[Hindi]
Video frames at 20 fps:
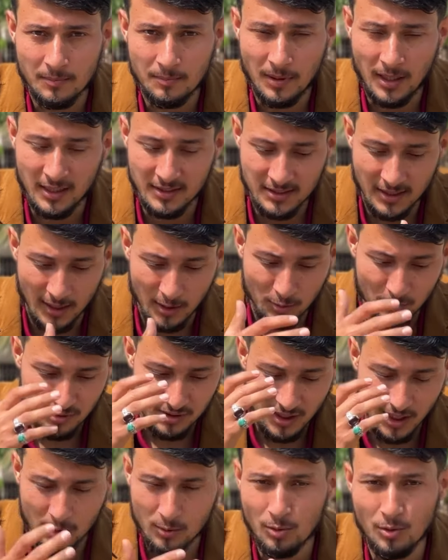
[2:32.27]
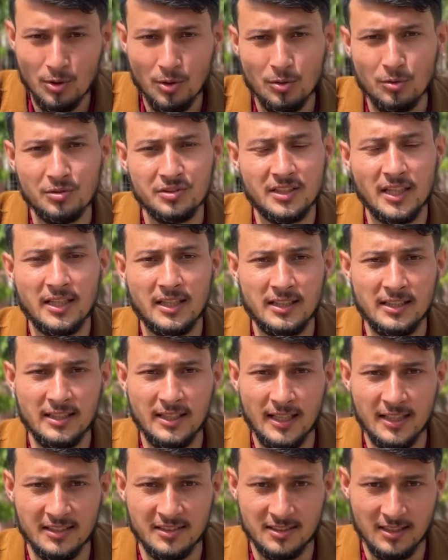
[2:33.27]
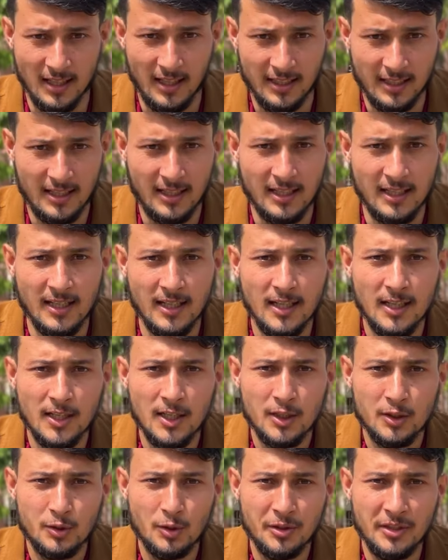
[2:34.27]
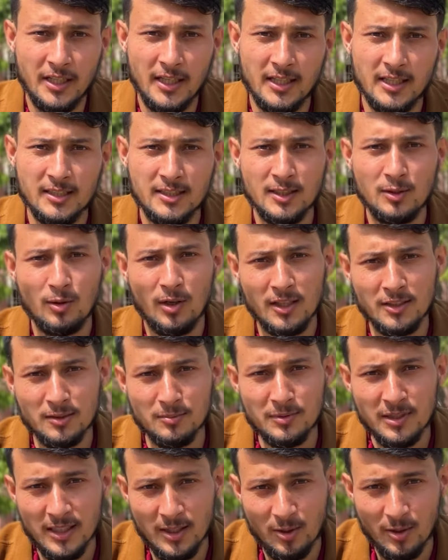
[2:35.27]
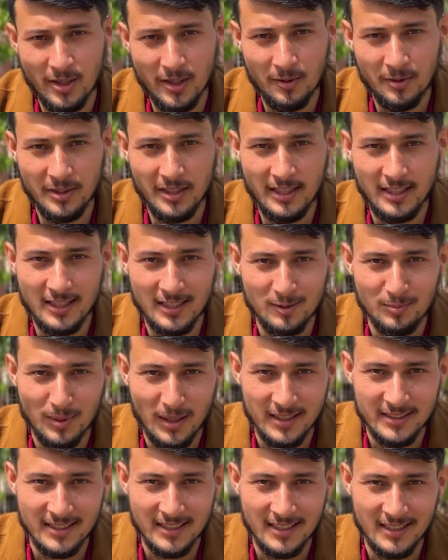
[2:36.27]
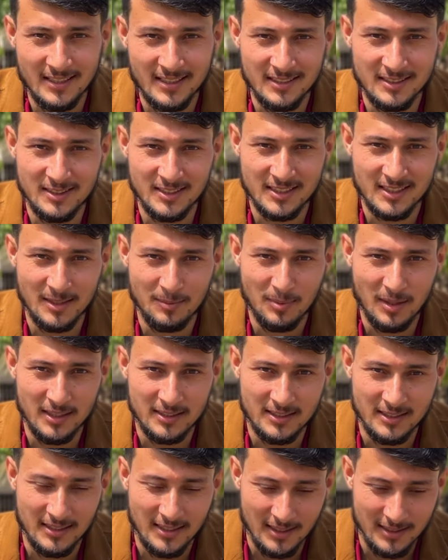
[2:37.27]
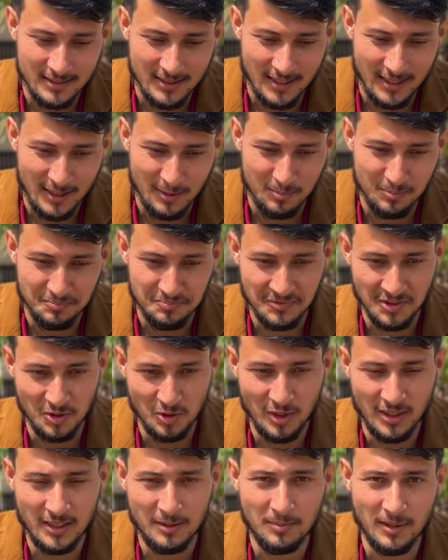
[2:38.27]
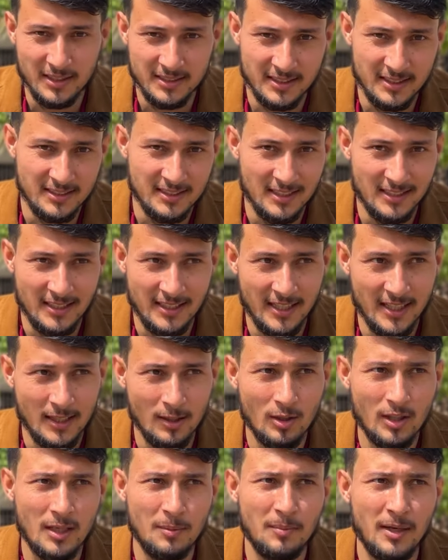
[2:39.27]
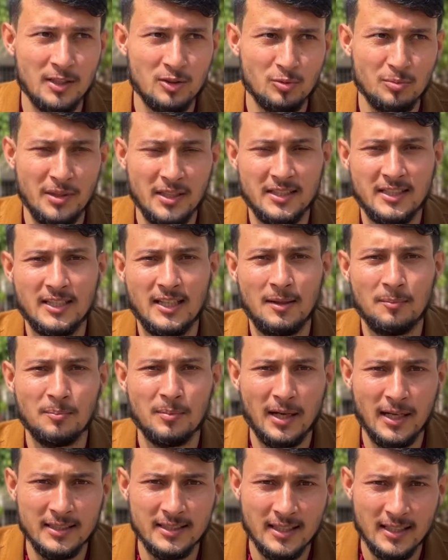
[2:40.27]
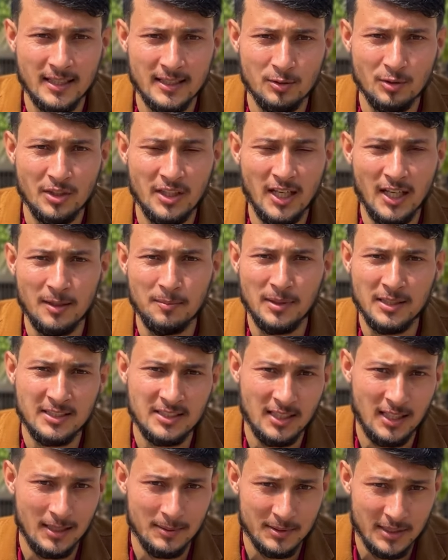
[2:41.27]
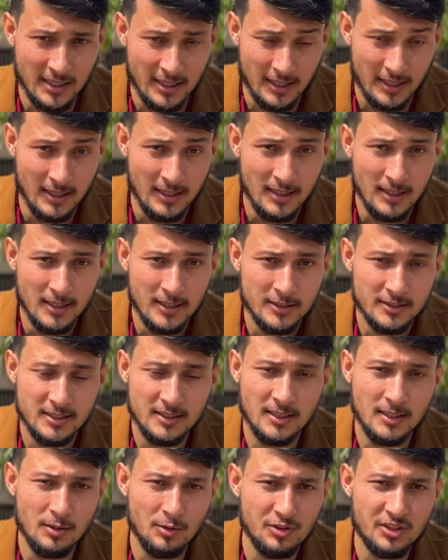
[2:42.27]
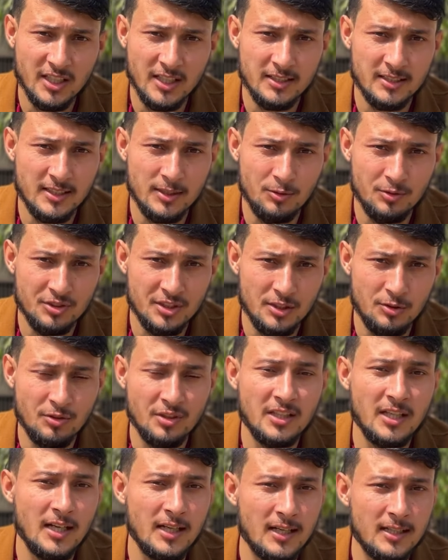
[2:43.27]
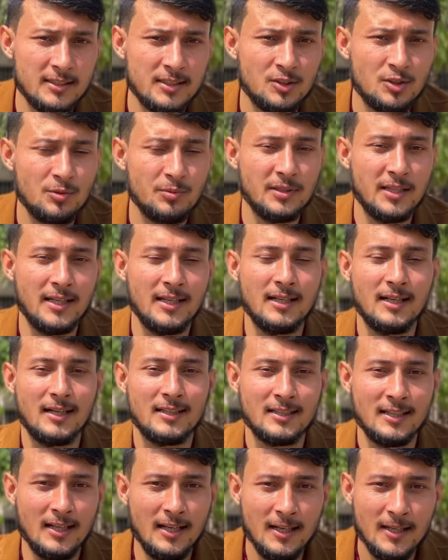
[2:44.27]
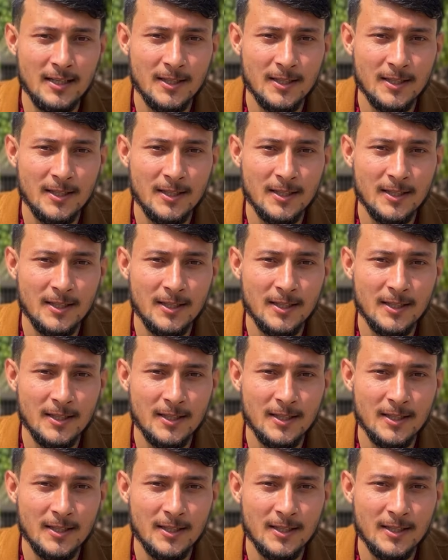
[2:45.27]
हज़ारों लाखों लोगों तक ये जा रहा है तो ये किसी को हज़म नहीं हो रहा हो ये अलग बात है कि जिसके बाद ये सारे जो है ना बातें चल रही है अगर मासूमियत की हम बात करें तो ये अहमद शाह आप देख रहे हैं जिनको जिन्होंने क्या कहा था सिर्फ यही कहा था